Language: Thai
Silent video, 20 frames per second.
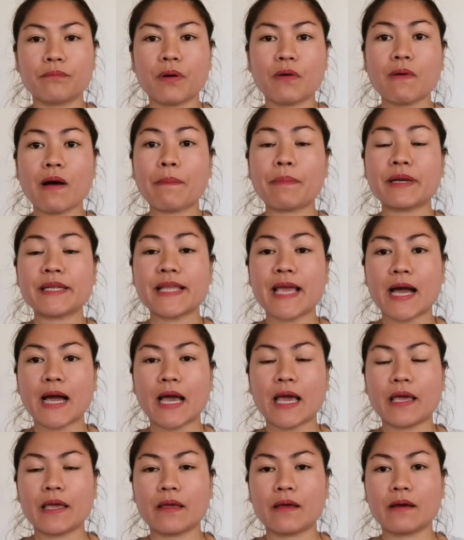เพราะว่าเพิ่นอยาก
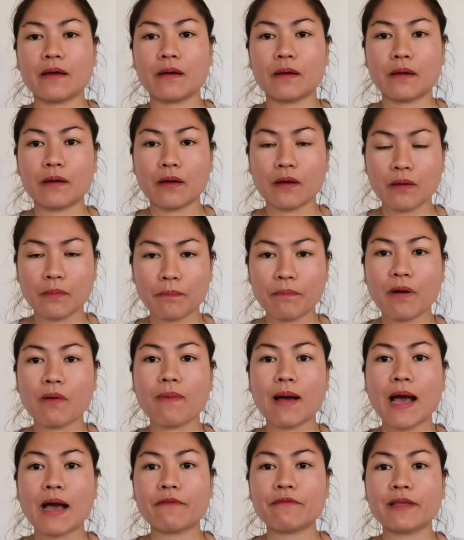ให้เพราะ
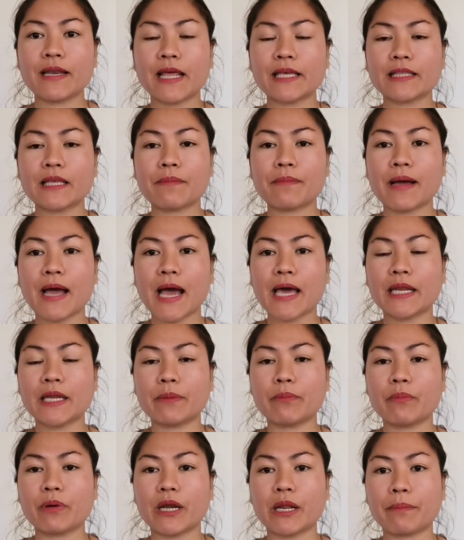ว่าวิไลทำงาน
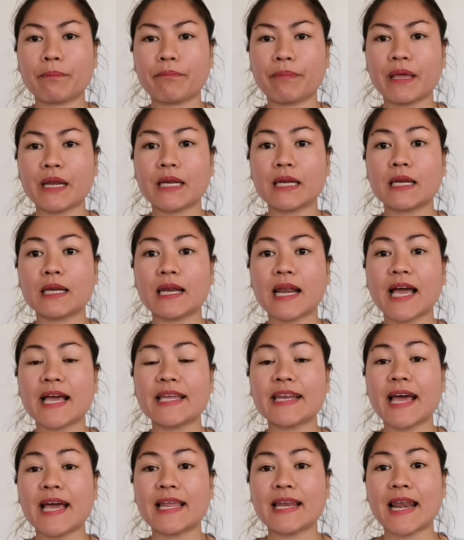นี่บ่ได้เป็นราย
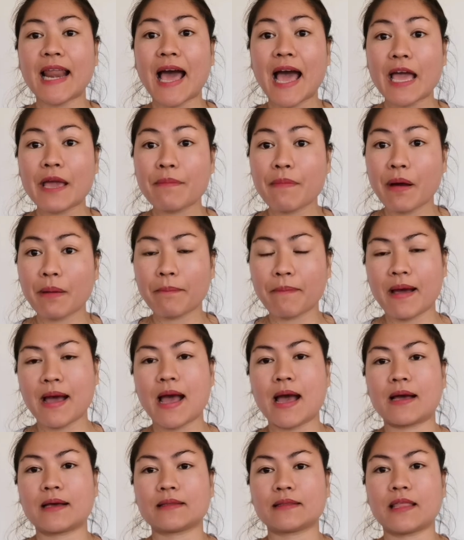ได้หลายมา
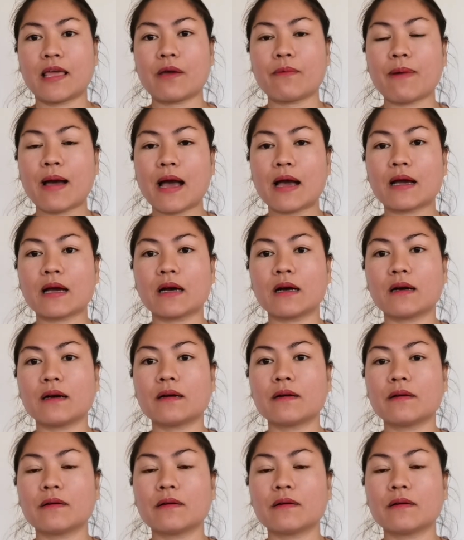ก ๆ แต่ว่าก็